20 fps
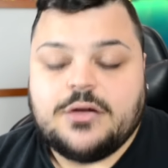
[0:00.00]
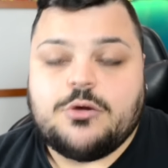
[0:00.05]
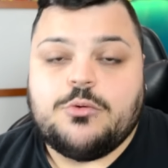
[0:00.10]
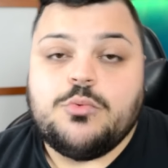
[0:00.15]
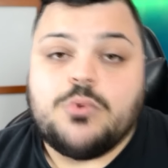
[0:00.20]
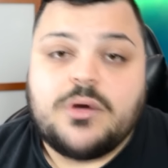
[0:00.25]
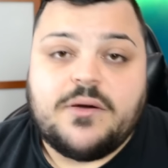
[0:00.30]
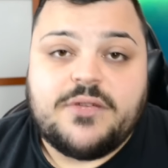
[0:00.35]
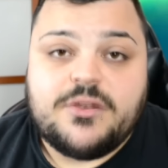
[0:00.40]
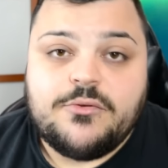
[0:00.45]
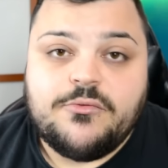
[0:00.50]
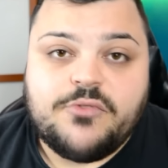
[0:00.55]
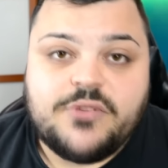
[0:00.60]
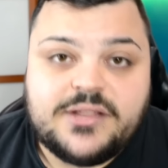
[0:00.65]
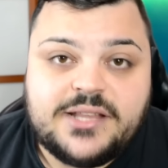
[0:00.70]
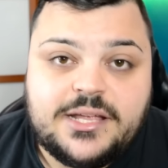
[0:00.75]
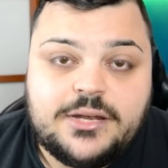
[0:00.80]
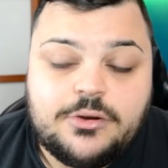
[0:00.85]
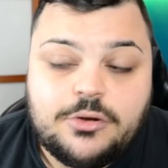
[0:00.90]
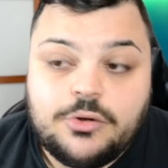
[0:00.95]
comunque avere un
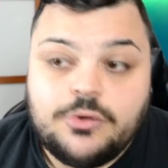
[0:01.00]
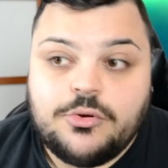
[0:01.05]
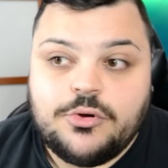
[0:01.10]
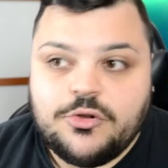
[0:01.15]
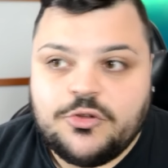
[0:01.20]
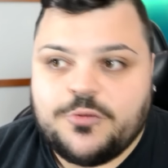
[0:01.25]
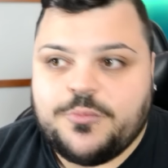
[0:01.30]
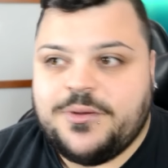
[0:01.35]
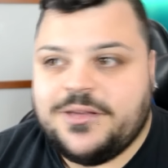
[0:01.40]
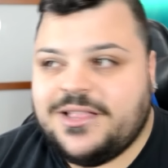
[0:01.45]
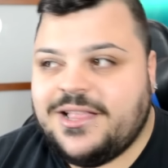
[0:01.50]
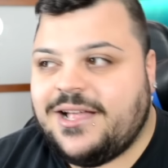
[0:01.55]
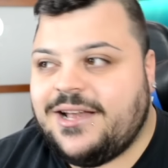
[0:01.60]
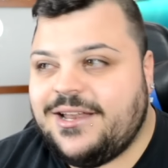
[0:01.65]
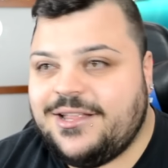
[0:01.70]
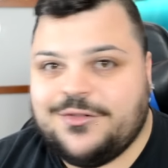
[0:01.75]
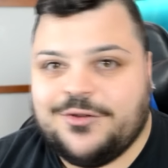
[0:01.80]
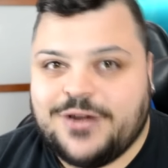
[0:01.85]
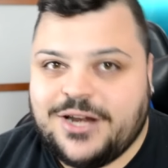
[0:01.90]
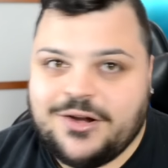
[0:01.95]
fratello
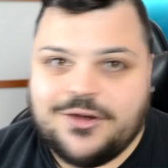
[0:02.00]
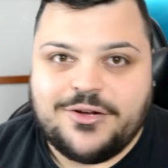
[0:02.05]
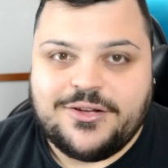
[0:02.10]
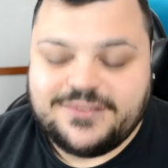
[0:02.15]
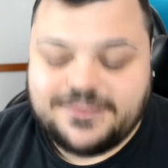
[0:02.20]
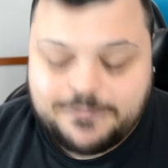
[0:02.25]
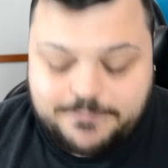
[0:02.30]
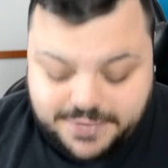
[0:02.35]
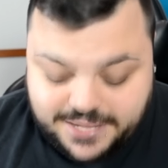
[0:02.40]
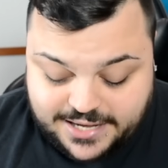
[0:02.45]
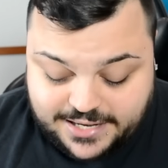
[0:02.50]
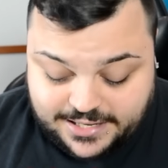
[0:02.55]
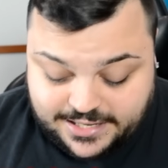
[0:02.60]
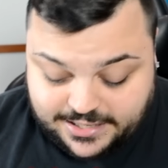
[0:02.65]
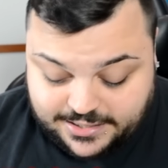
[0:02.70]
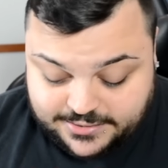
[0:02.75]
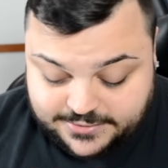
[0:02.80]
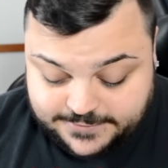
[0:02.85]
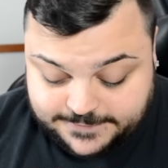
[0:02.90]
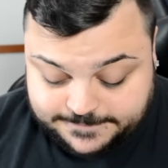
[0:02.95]
all'ospedale non è una cosa
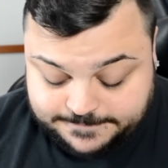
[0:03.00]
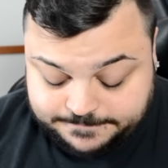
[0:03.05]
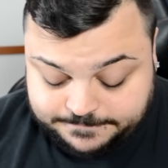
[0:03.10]
bella.